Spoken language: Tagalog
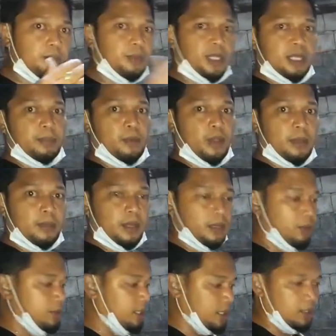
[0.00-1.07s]
pwede po kayong
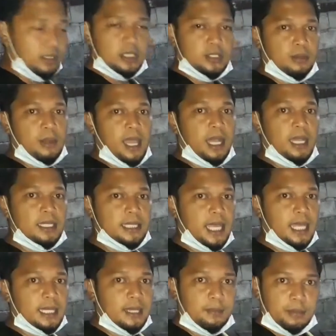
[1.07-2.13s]
mag-load dito at sumali
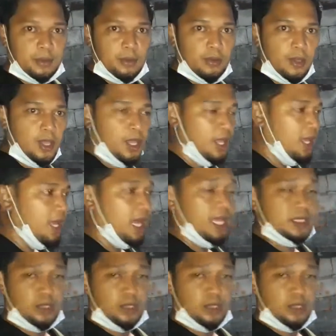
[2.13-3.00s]
sa atin pong uh,